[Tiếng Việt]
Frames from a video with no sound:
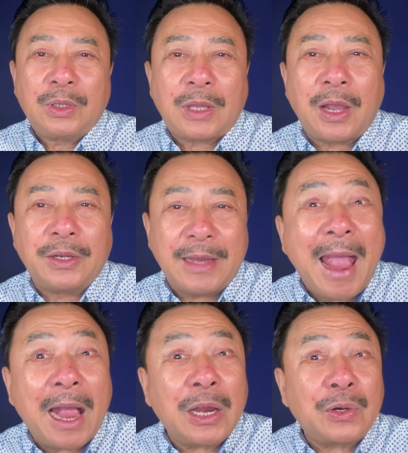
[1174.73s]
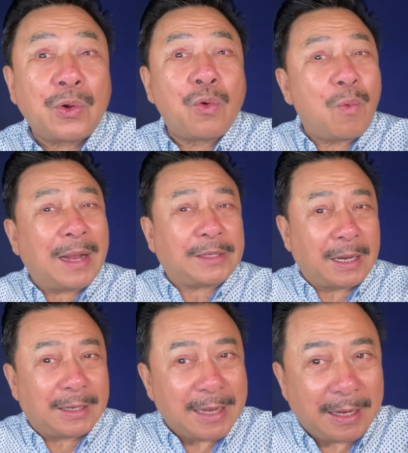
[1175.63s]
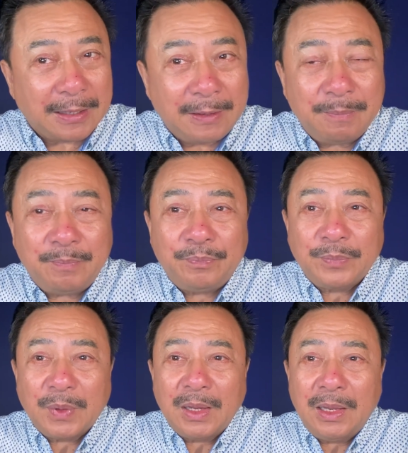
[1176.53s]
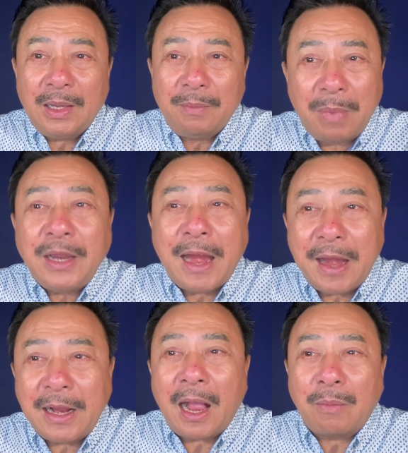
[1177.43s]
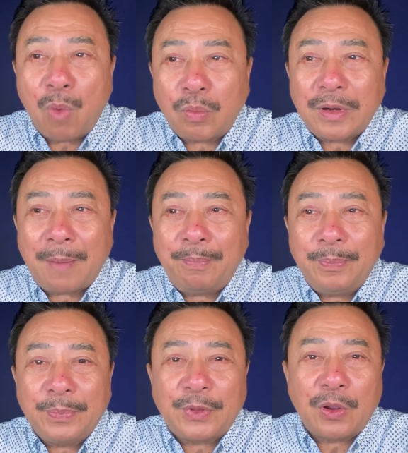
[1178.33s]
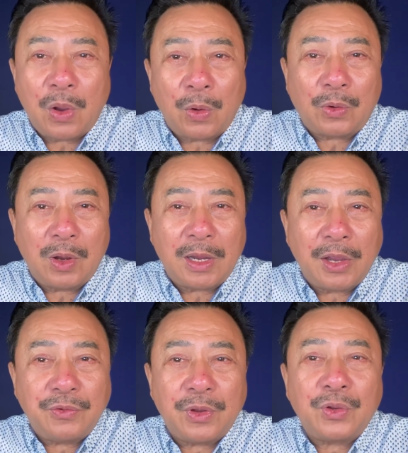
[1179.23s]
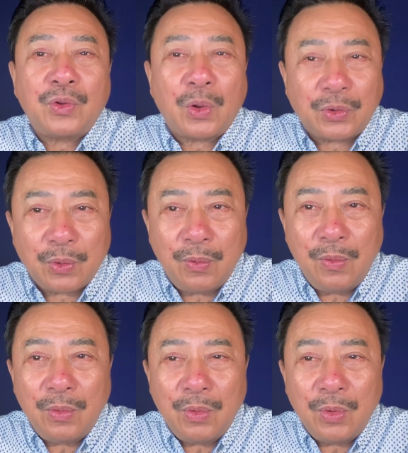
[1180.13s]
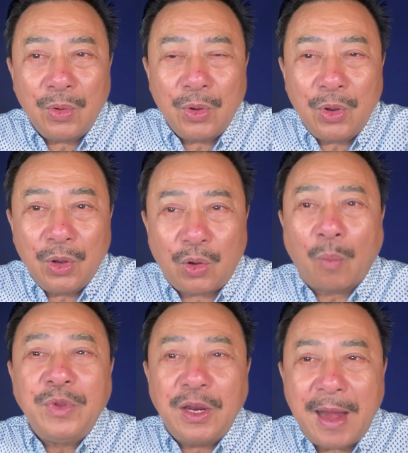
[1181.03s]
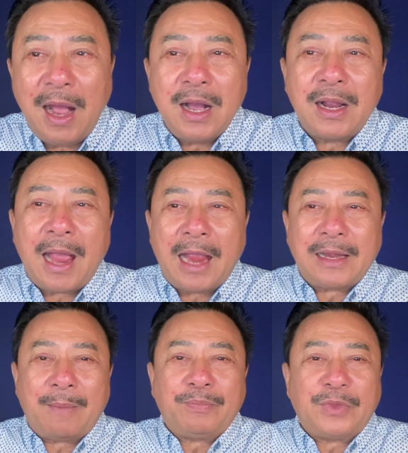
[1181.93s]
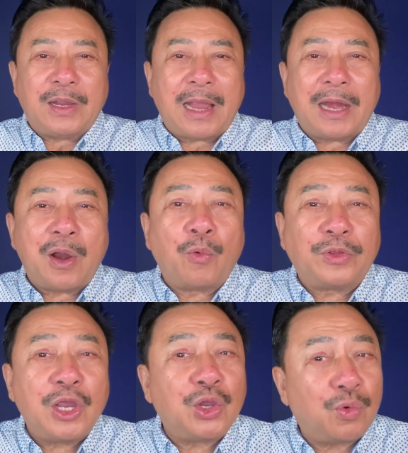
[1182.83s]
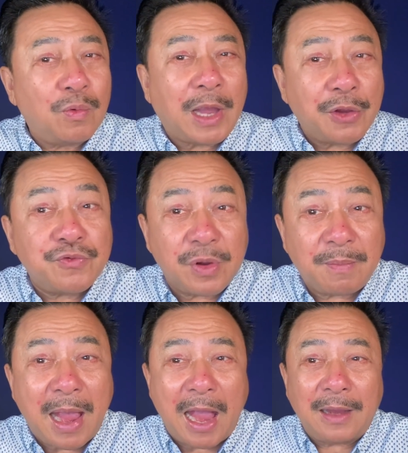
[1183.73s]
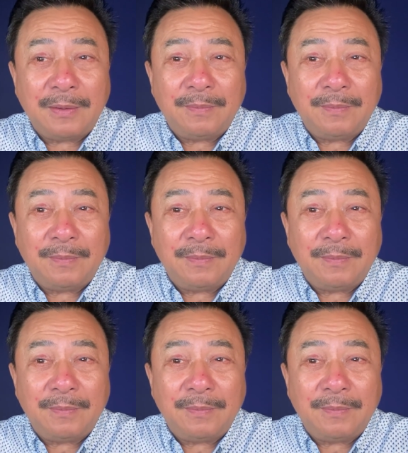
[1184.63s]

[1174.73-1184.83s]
Thời gian trôi qua thật nhanh. Mới đây đã gần 1 năm từ hồi con gửi chuyện cho chú, cũng như đã hơn 2 năm từ ngày đầu tiên chú kể chuyện ma.